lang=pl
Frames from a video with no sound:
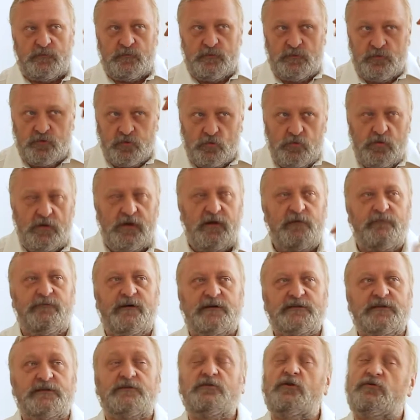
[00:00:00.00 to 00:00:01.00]
Drugie
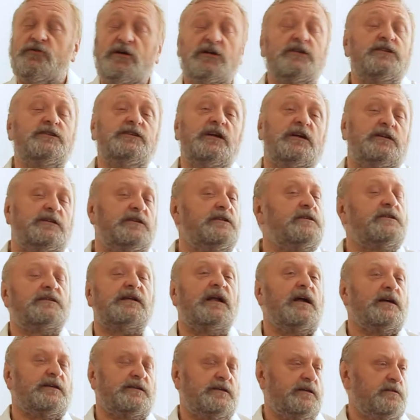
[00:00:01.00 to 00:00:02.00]
ważne, to też dzieci
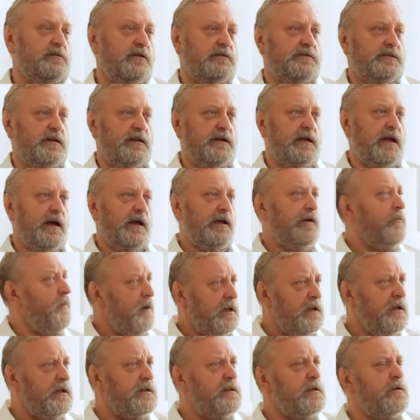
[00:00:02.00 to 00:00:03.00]
strasznie doceniają,
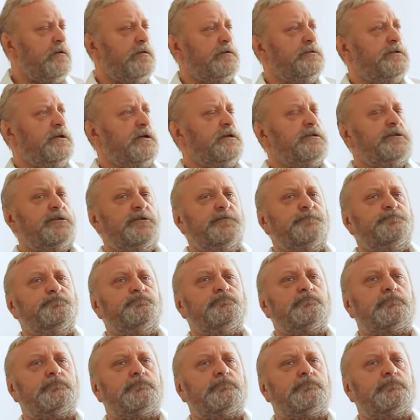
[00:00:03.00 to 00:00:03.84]
ale nie tylko dzieci.